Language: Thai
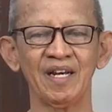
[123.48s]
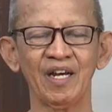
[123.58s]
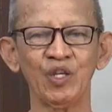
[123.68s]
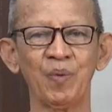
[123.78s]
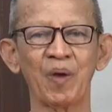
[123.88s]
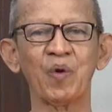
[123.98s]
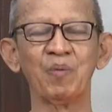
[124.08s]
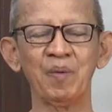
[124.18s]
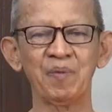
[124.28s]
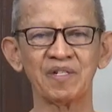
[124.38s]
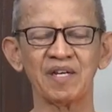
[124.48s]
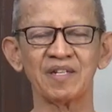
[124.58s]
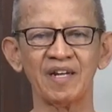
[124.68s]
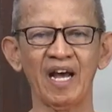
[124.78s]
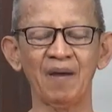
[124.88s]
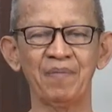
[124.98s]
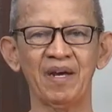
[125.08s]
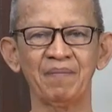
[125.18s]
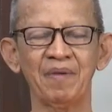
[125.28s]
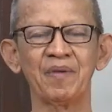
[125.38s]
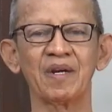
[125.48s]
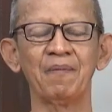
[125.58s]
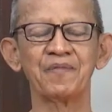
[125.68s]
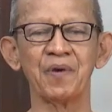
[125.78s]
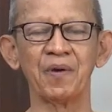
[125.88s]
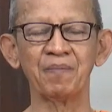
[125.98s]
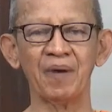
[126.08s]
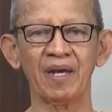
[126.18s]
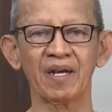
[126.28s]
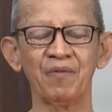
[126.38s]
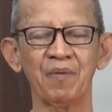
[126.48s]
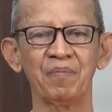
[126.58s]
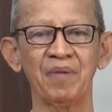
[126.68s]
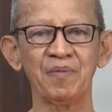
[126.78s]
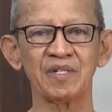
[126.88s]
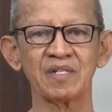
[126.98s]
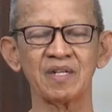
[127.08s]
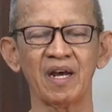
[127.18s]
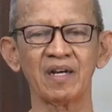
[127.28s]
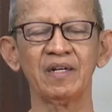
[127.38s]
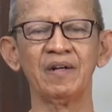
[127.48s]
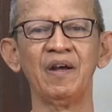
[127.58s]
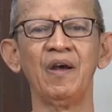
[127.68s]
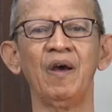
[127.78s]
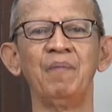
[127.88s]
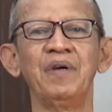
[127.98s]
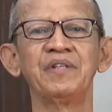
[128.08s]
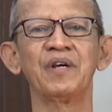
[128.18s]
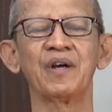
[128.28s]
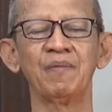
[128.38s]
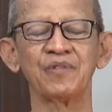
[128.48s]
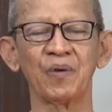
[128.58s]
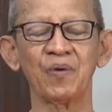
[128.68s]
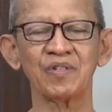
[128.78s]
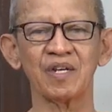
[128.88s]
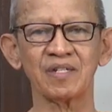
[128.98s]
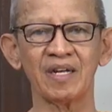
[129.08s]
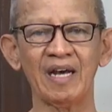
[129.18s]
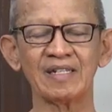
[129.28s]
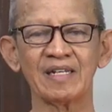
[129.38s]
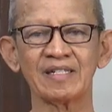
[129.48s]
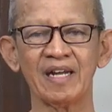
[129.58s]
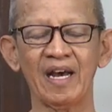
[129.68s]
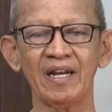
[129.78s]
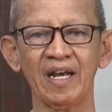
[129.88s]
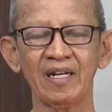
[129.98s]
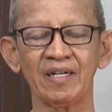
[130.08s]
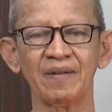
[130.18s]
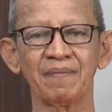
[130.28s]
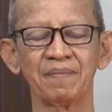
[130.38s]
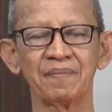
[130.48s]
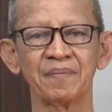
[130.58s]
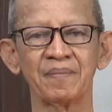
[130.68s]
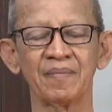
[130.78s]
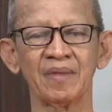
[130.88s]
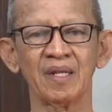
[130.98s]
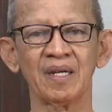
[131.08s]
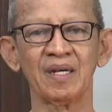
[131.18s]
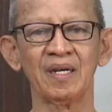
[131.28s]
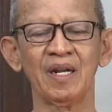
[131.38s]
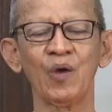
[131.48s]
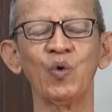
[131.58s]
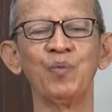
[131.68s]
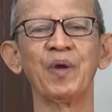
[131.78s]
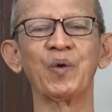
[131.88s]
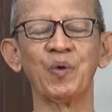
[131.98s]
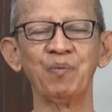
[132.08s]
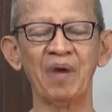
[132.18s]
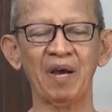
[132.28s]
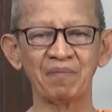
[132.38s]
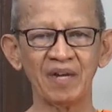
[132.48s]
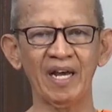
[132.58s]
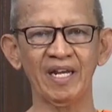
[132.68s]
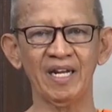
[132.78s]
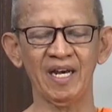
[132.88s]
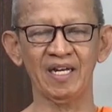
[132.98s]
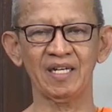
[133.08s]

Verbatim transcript: ก็อยู่แบบคนไม่มีศาสนาไป ไม่มีคำสอนไปคำว่าไม่มีศาสนาคือ ไม่เชื่อคำสอนของศาสนาศาสนาไหนเลย แล้วคุณเป็นคนแบบไหนล่ะ